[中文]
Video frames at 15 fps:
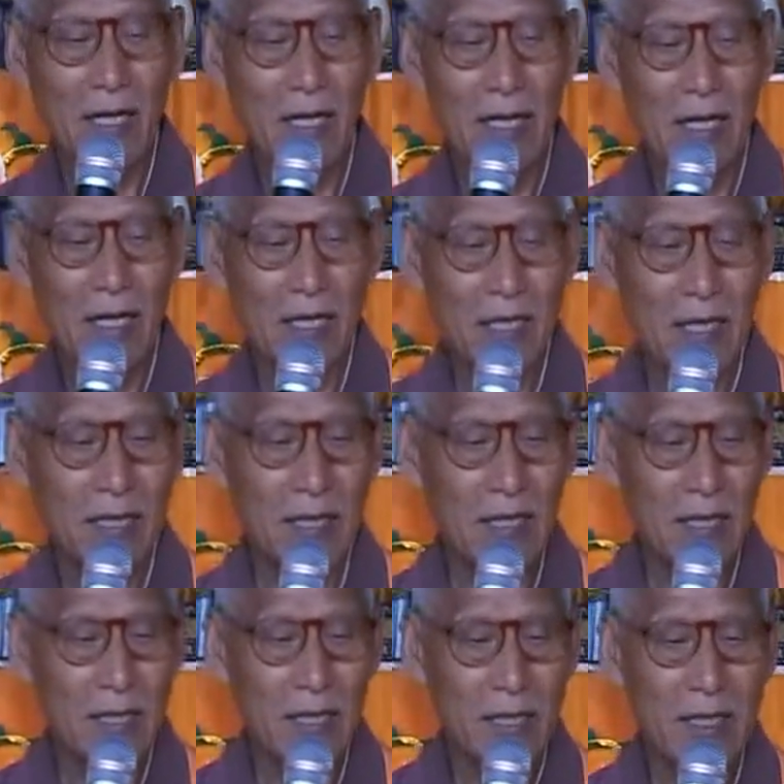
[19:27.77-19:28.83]
嗯，
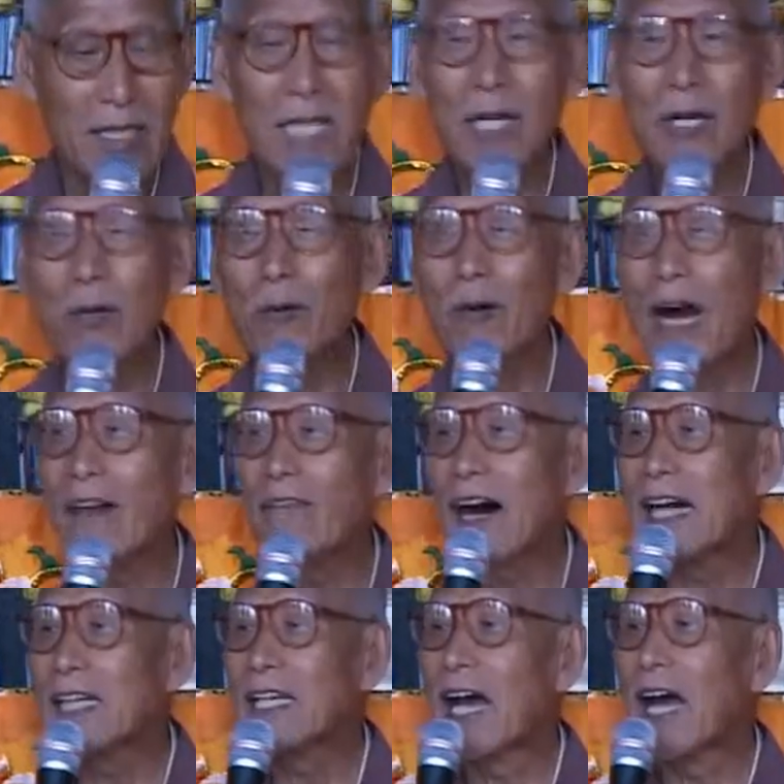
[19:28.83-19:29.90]
升官
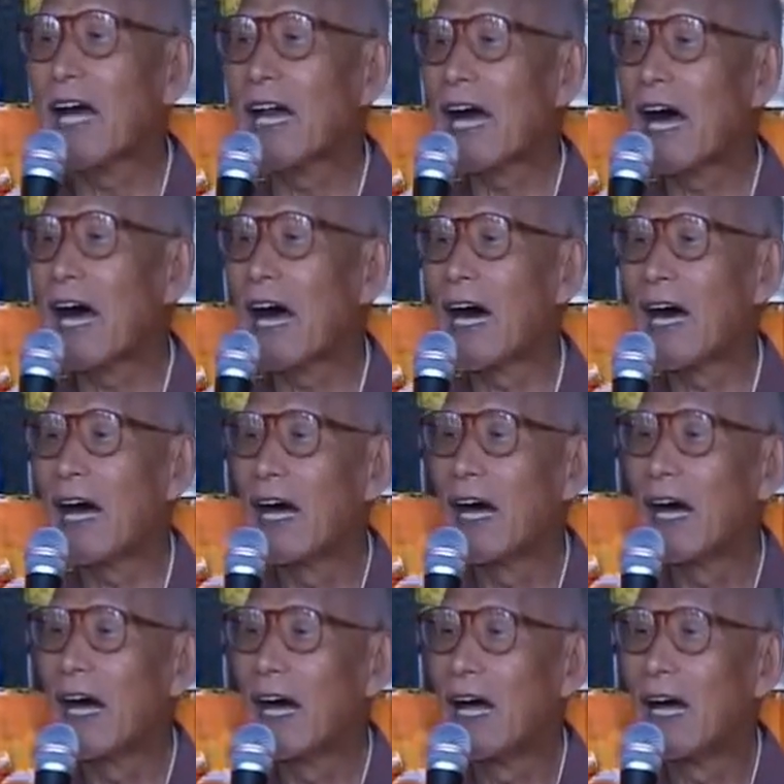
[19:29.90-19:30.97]
发财了，
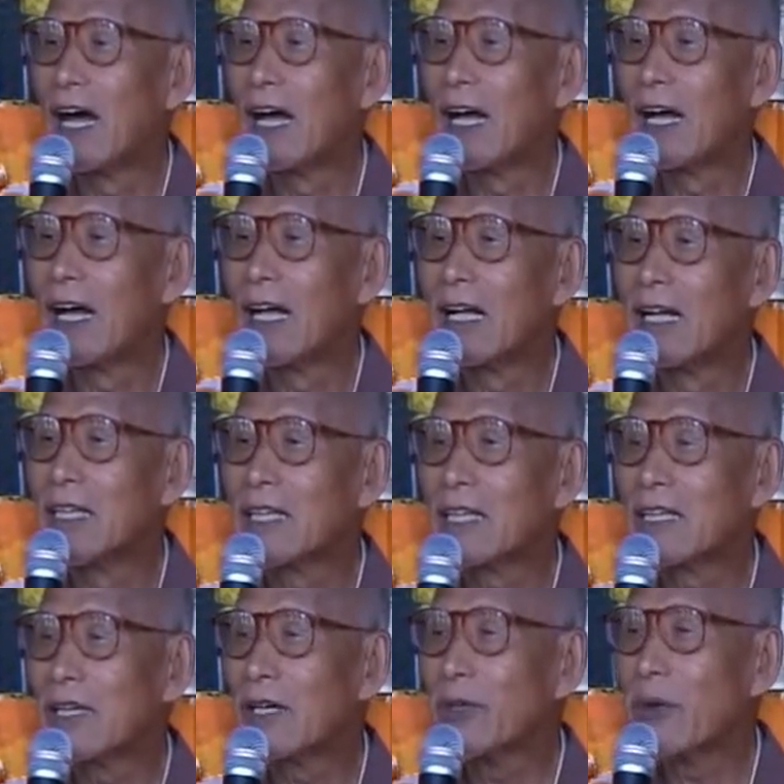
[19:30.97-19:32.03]

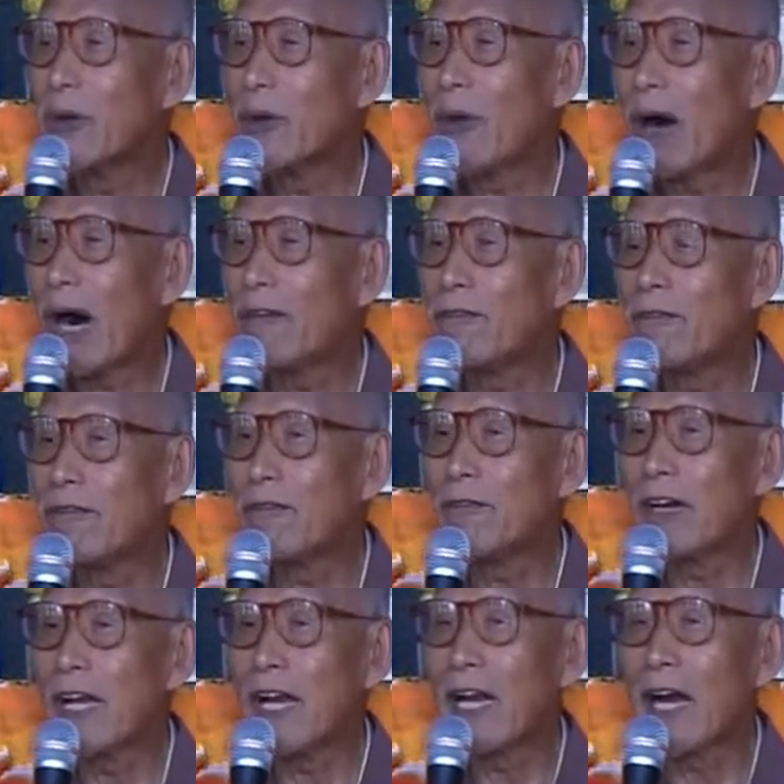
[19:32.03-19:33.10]
得到荣华富
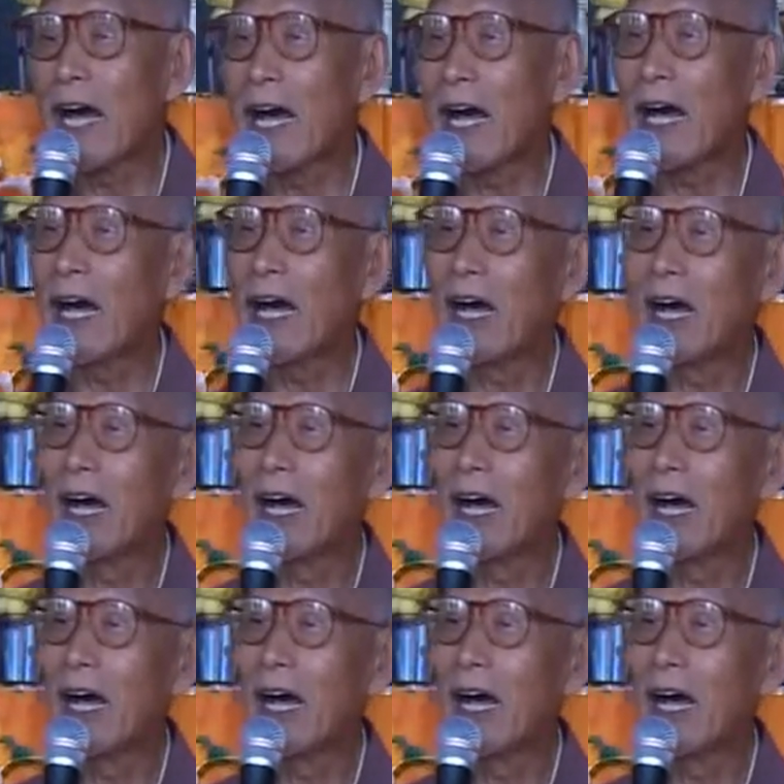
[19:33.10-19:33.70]
贵了，